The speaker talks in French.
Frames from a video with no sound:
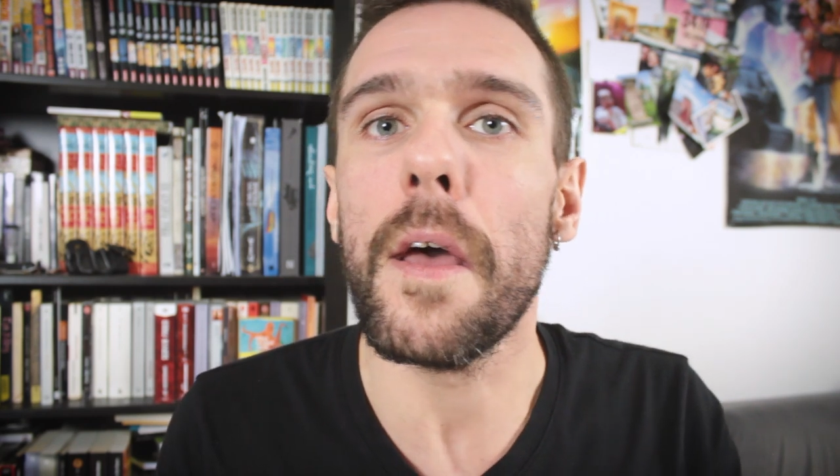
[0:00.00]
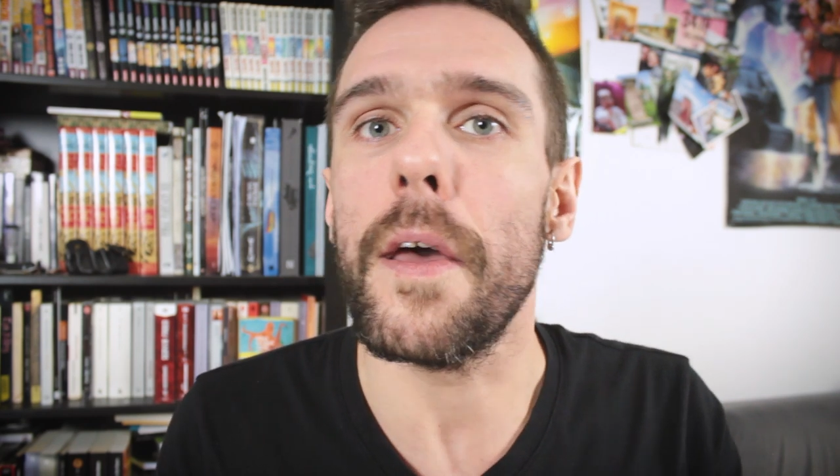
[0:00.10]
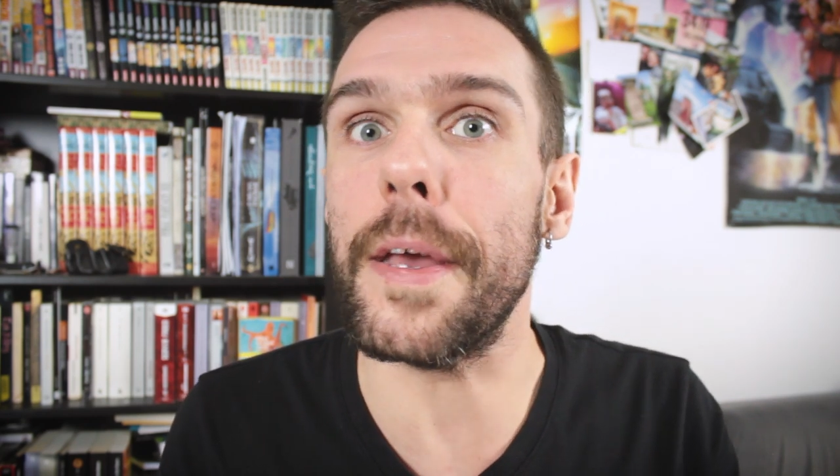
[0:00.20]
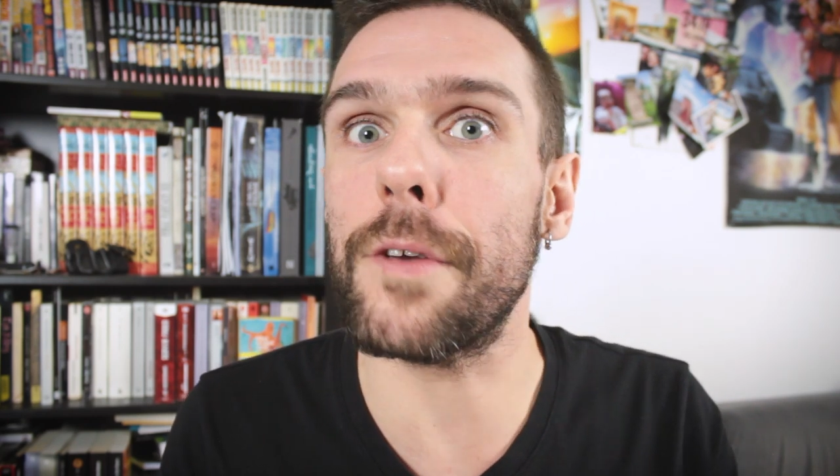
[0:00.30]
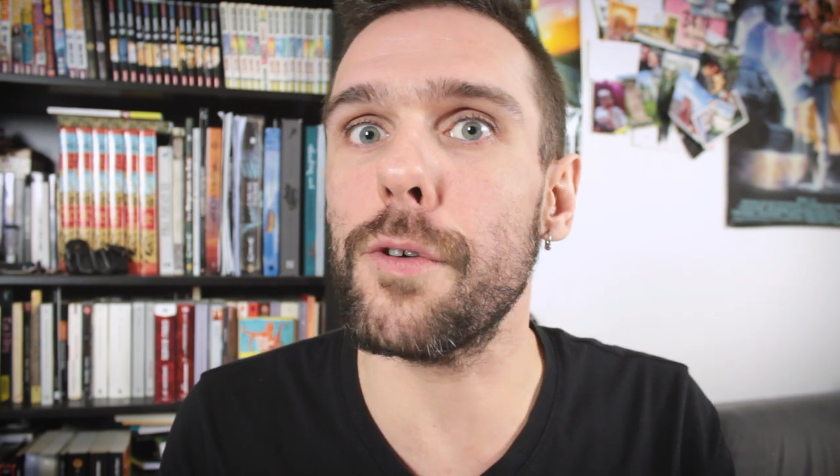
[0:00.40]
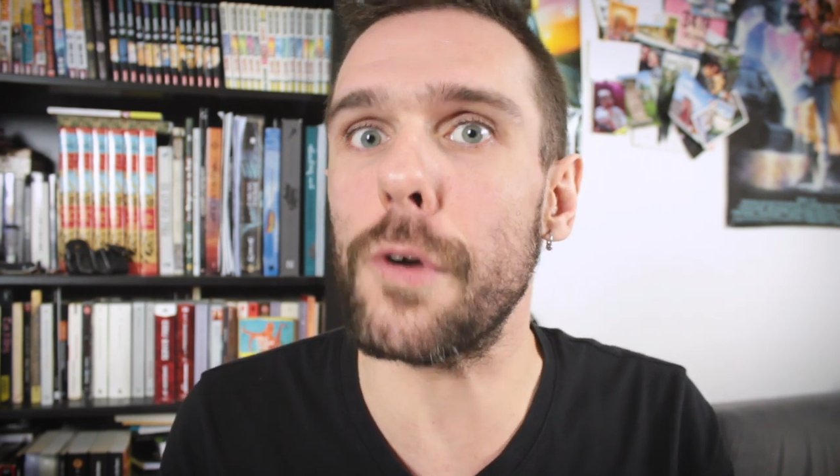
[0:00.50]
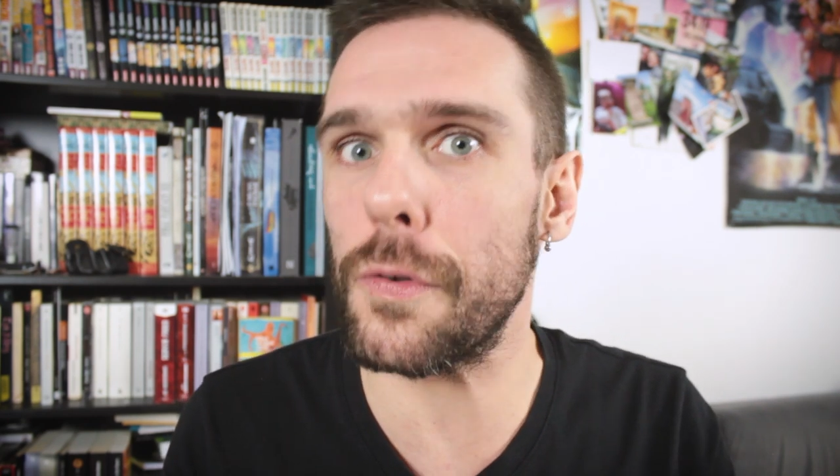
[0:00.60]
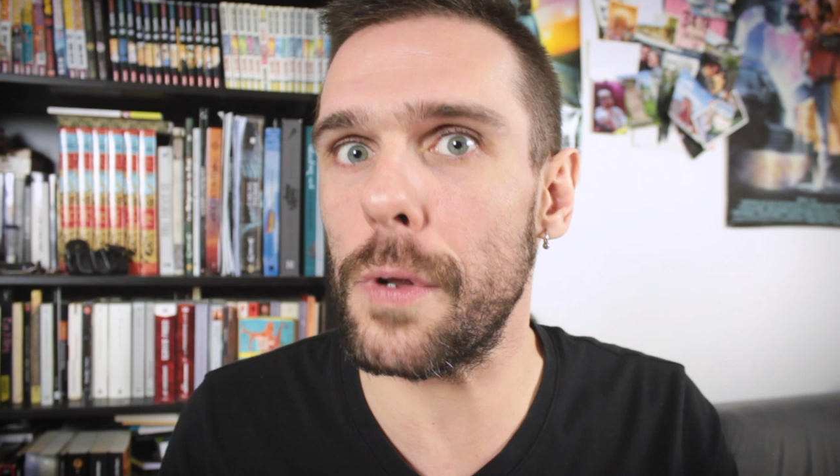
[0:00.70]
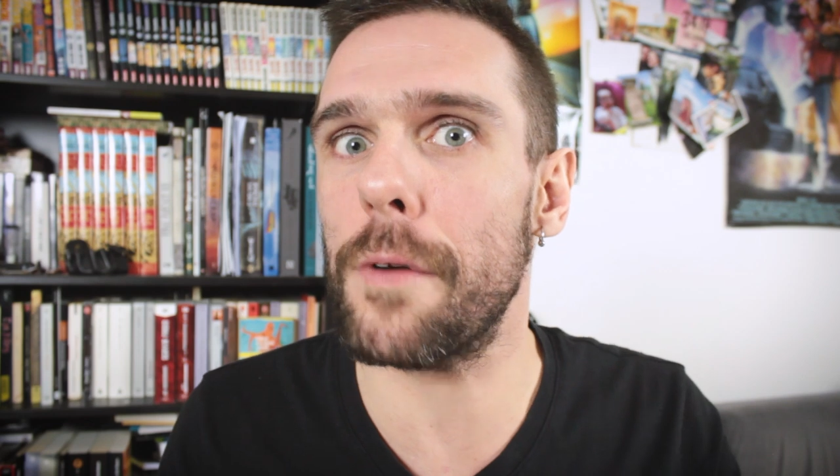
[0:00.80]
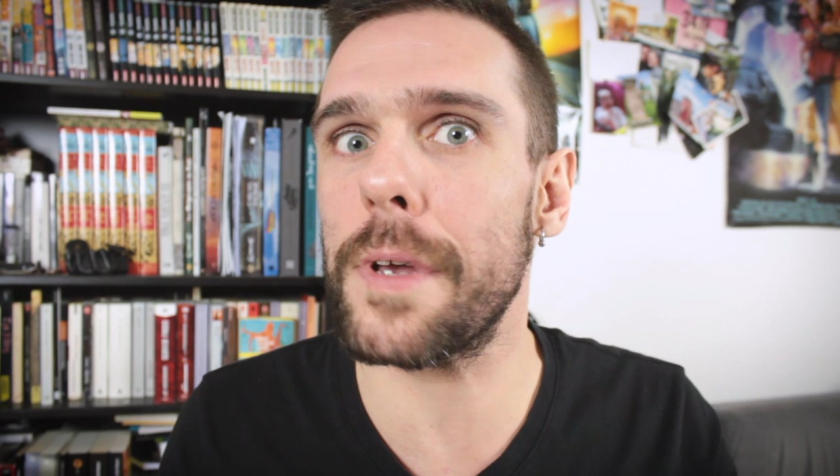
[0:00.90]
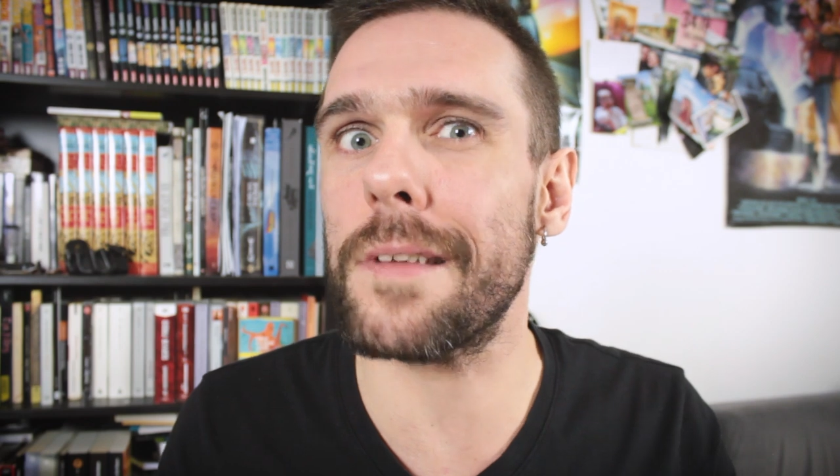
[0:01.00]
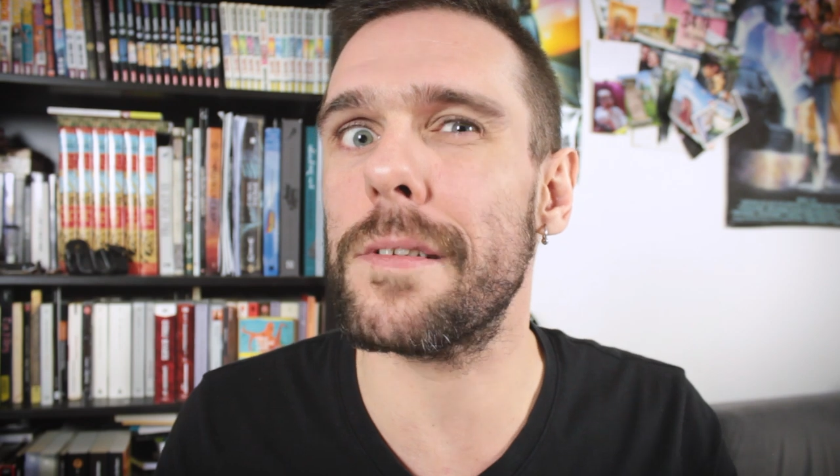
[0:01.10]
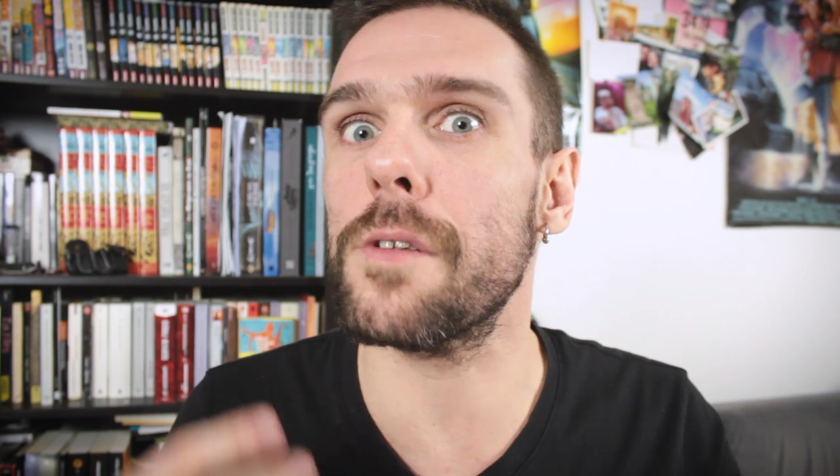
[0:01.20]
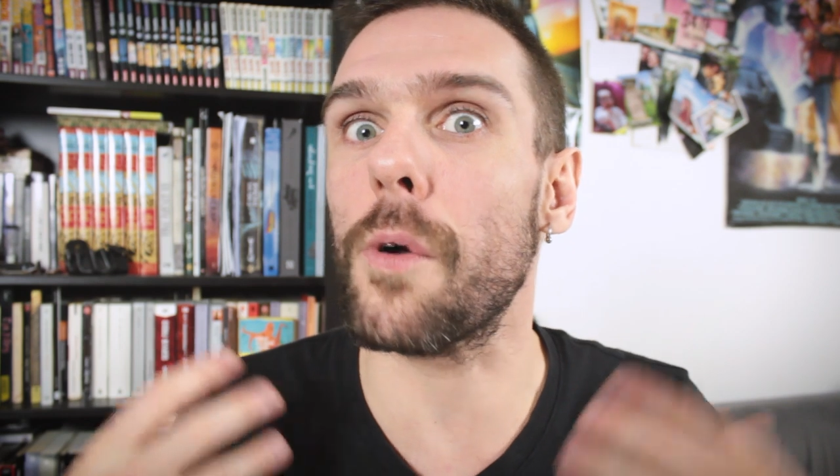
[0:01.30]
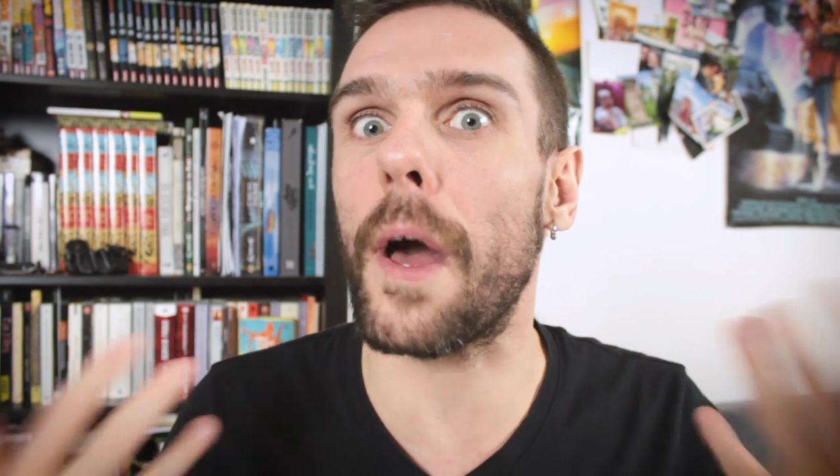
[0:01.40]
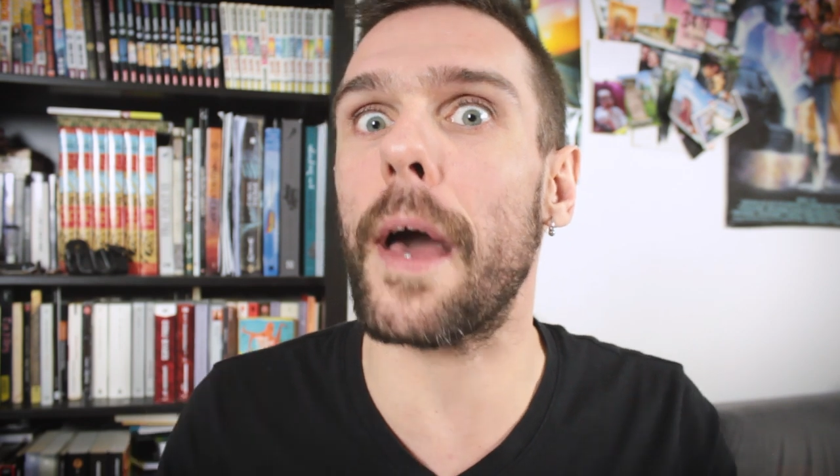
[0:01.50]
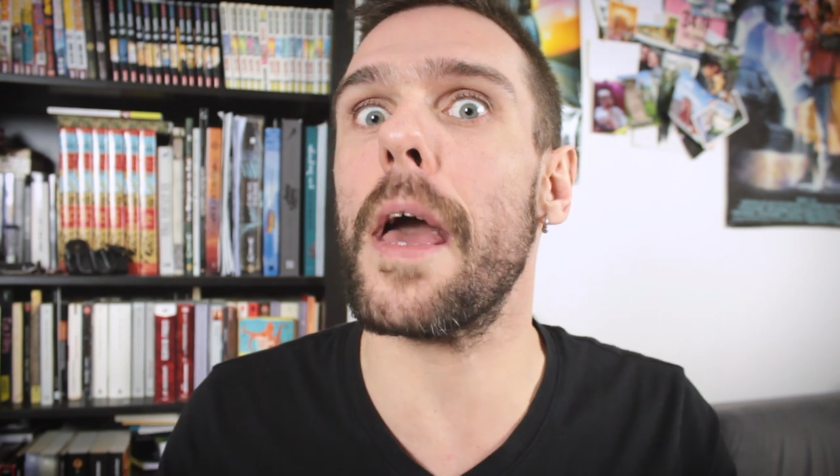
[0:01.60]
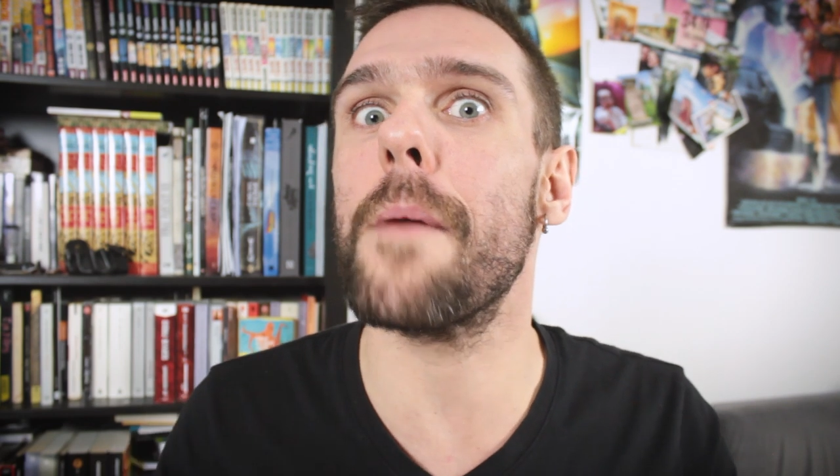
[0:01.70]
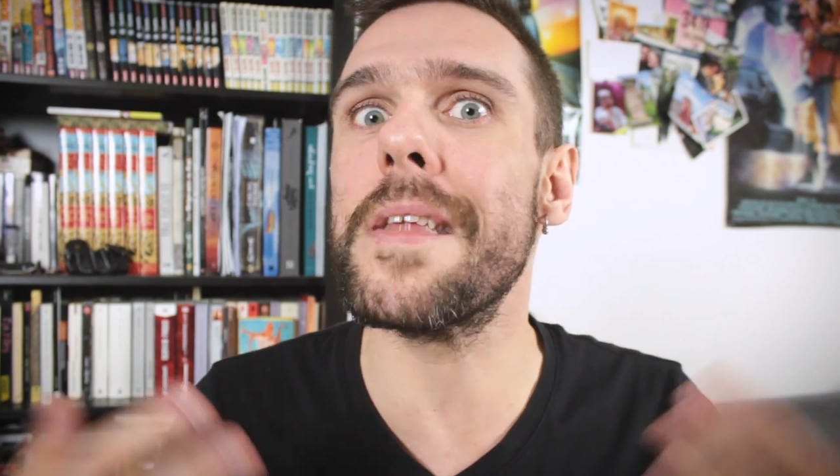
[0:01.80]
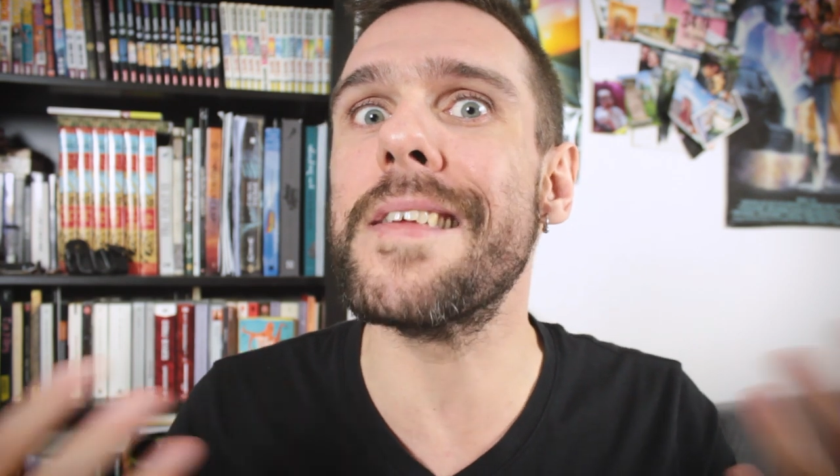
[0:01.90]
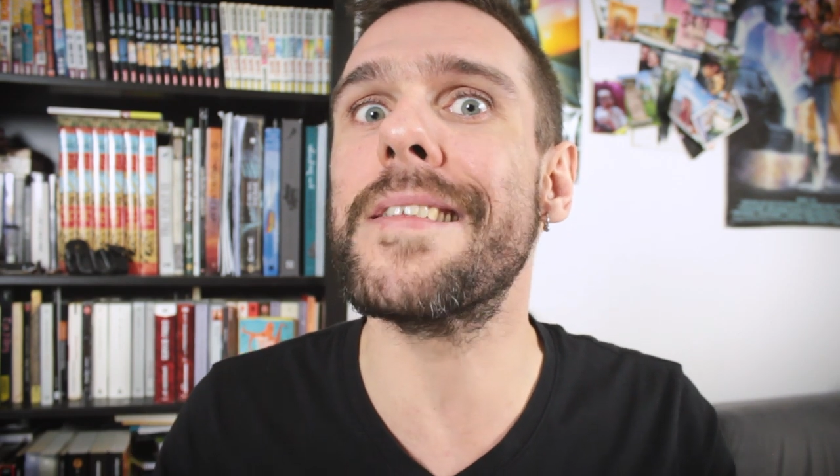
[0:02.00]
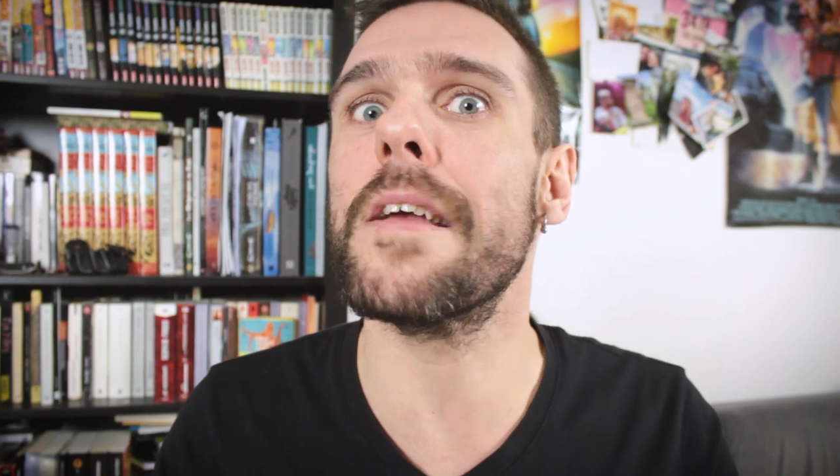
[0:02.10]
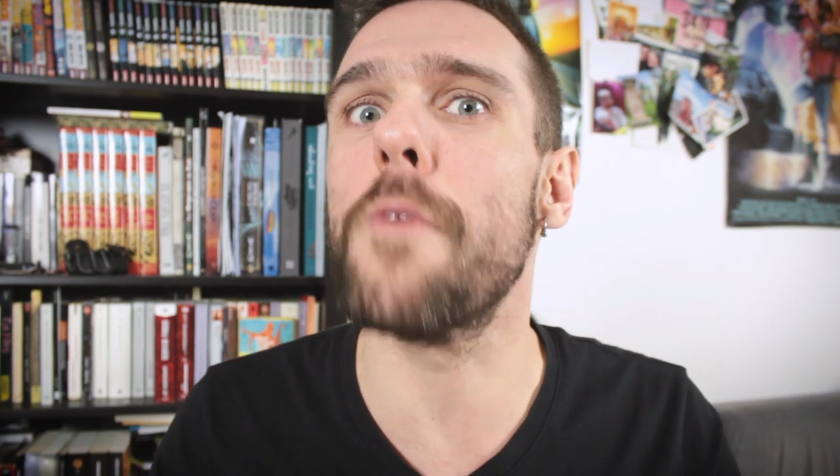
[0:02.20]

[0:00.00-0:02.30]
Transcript: et que Ursula Le essayait de réhabiliter